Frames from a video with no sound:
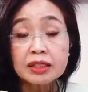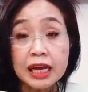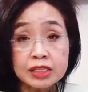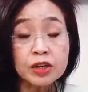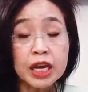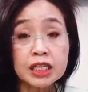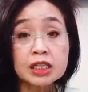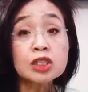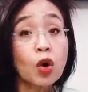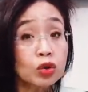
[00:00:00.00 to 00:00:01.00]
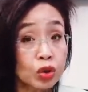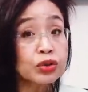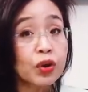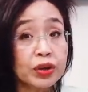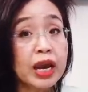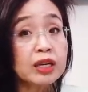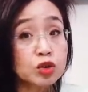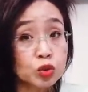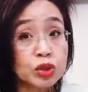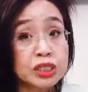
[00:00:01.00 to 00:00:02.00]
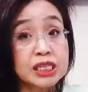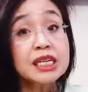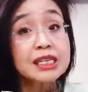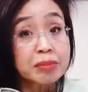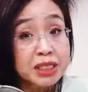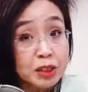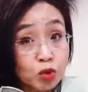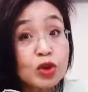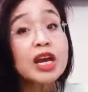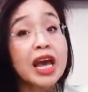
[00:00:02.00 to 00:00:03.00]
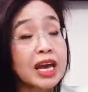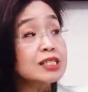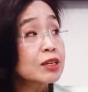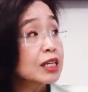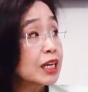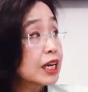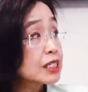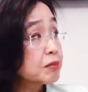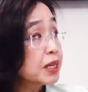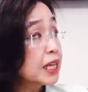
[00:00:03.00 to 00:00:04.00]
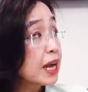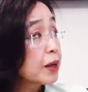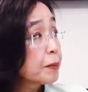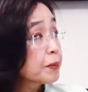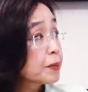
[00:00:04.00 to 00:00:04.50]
대선에는 어떤 영향을 주는지 잠시 뒤에 전해드리겠습니다.